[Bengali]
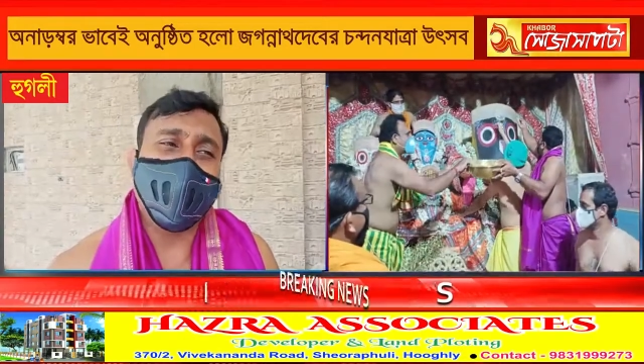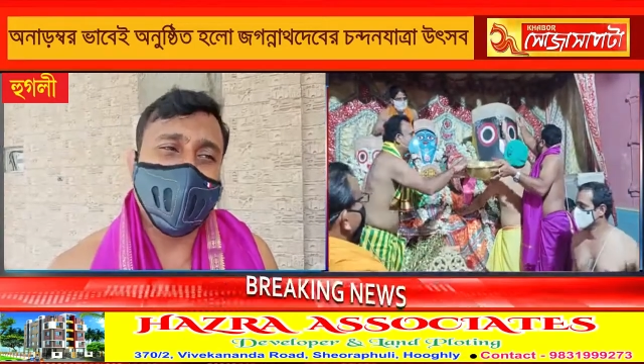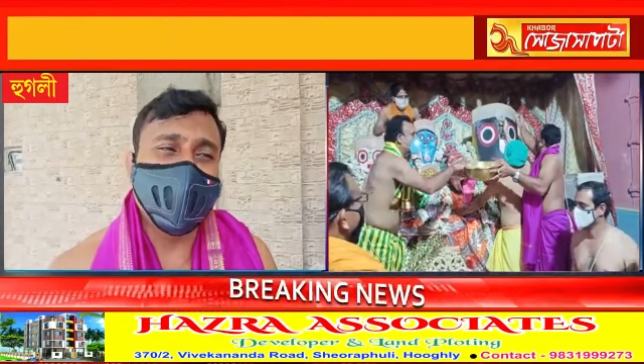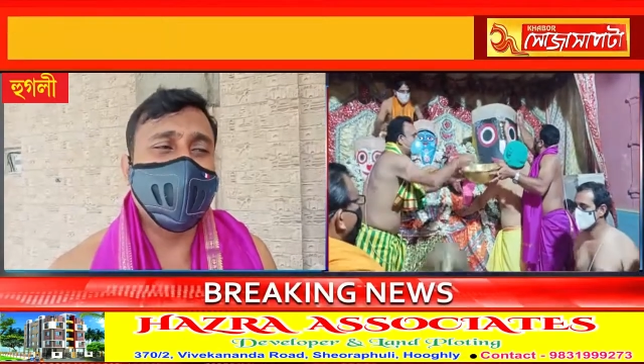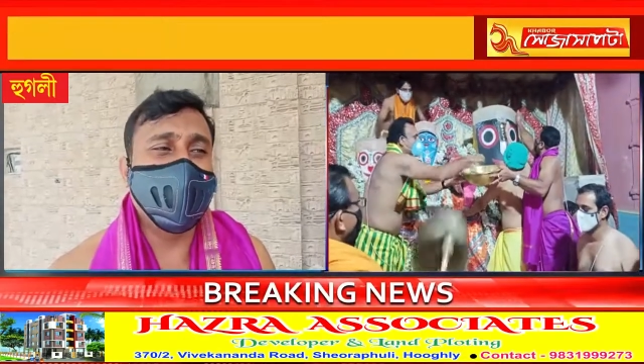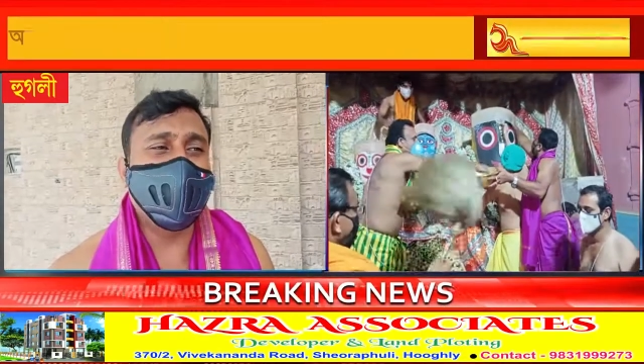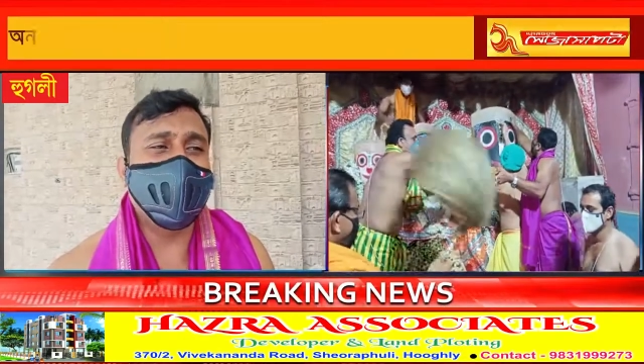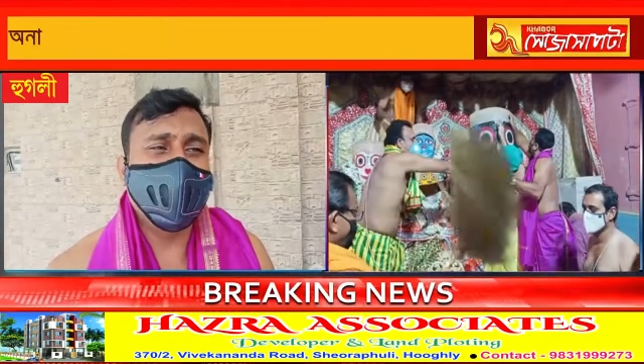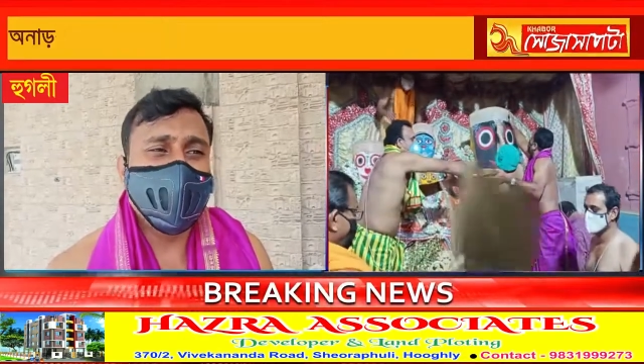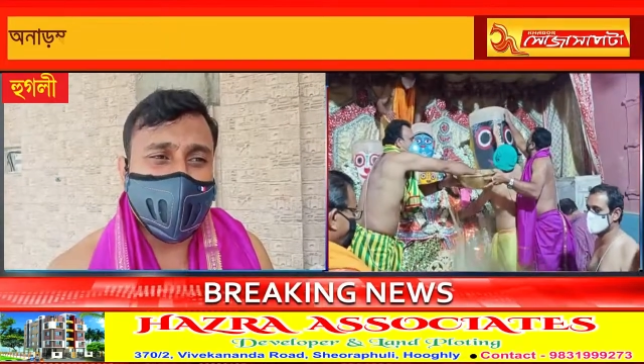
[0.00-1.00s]
আগামী দিনে
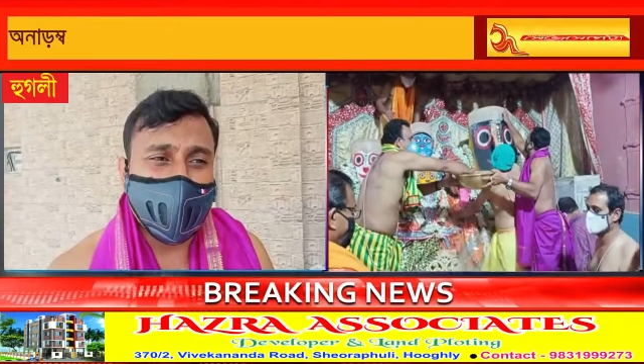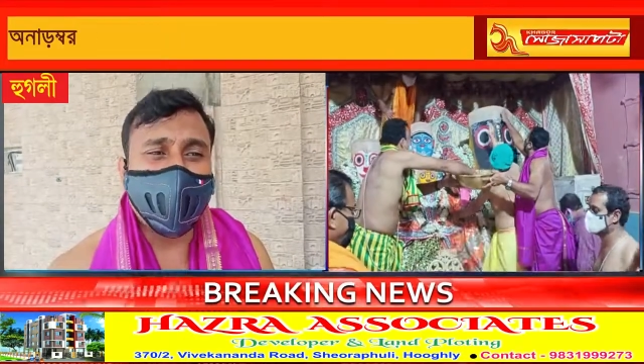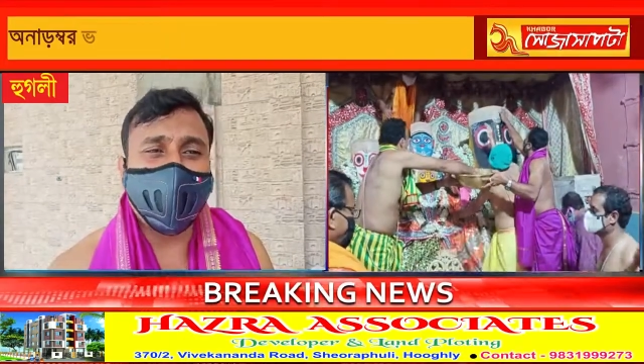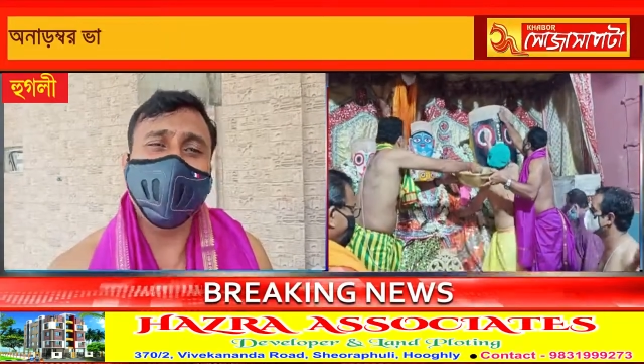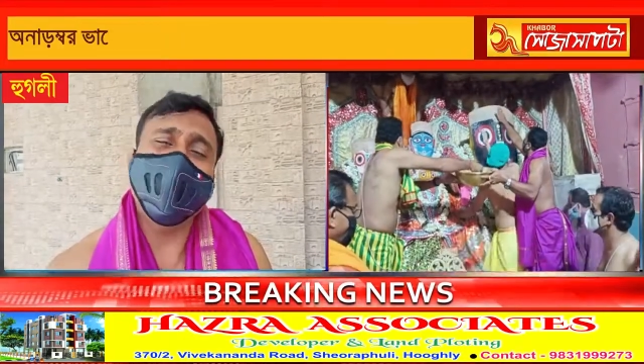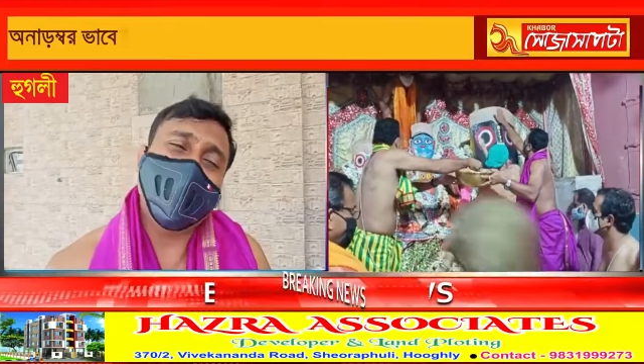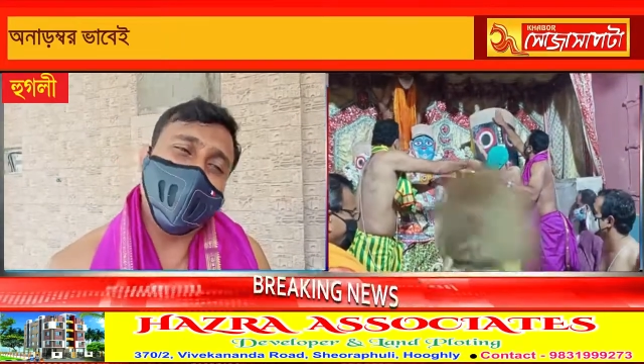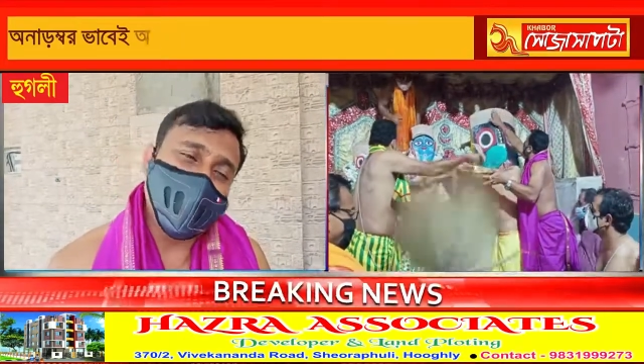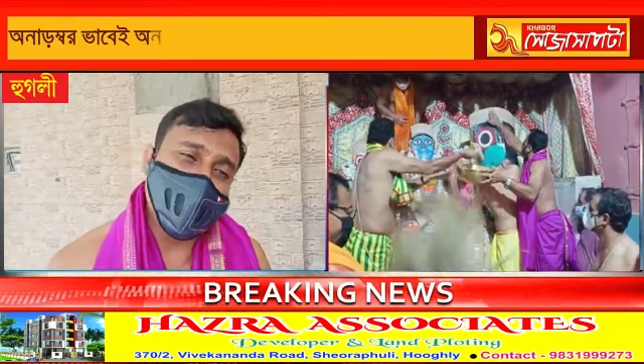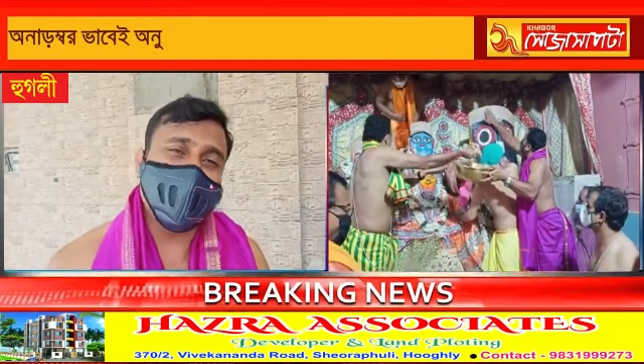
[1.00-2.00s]
যা হবে
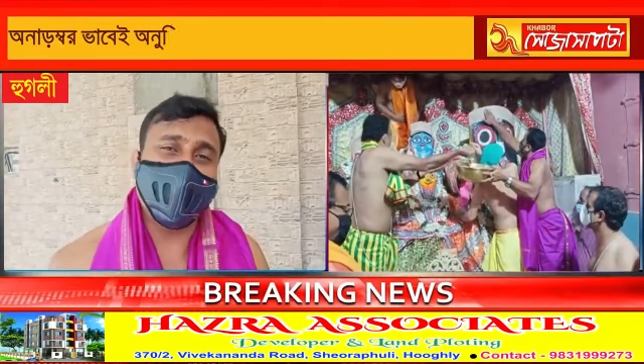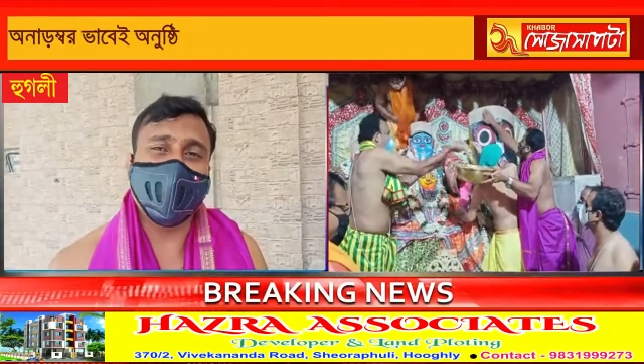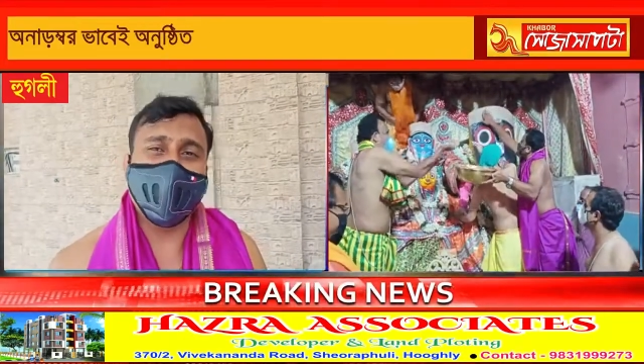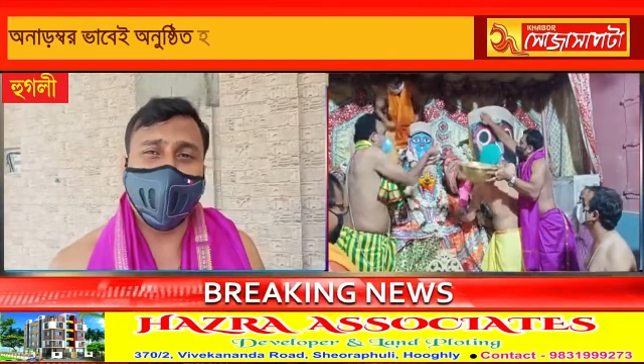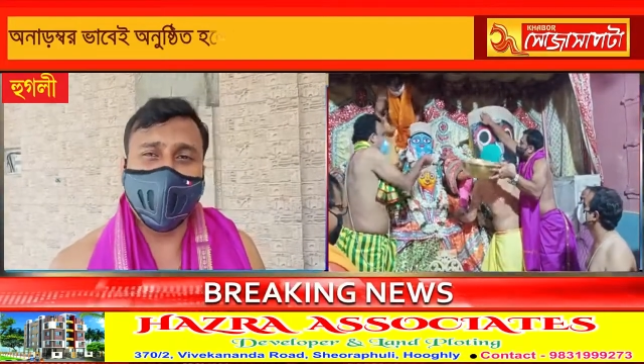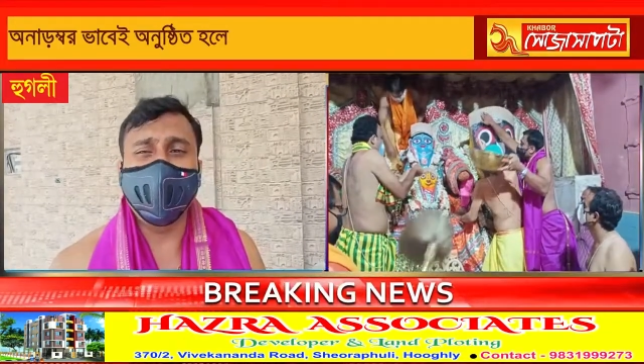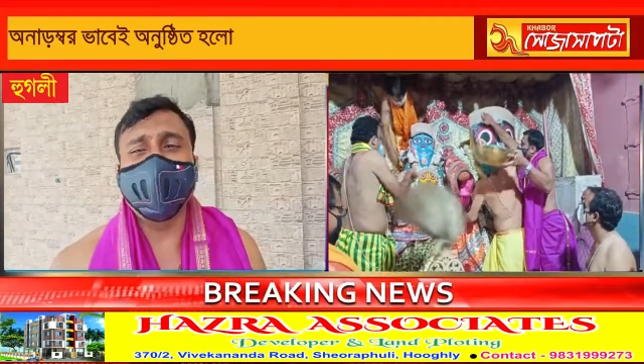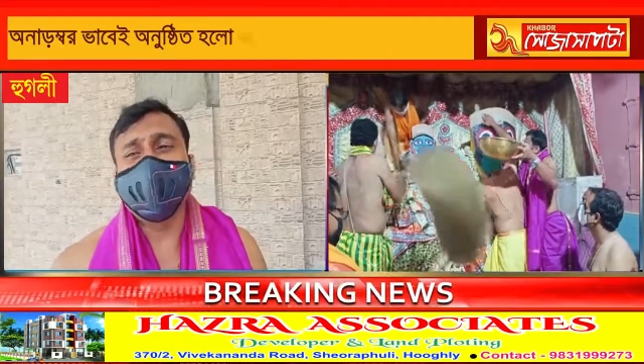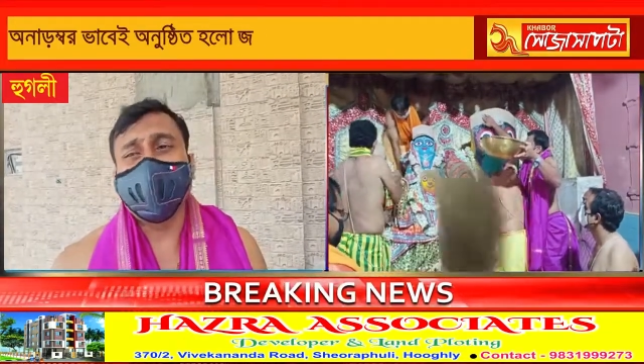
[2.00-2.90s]
আপনারা জানতে পারবেন